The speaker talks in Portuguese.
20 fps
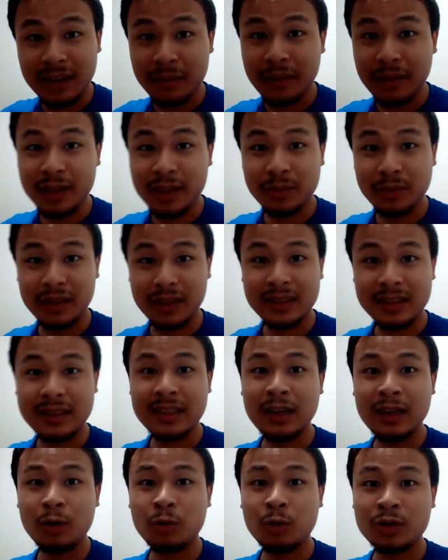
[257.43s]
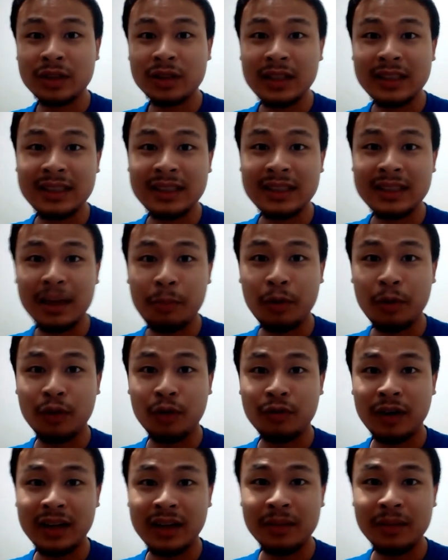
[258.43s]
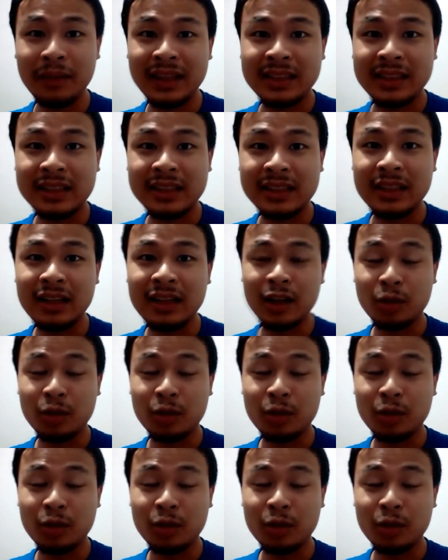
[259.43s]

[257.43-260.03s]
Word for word: e mesmo assim eu consegui ser aprovado em medicina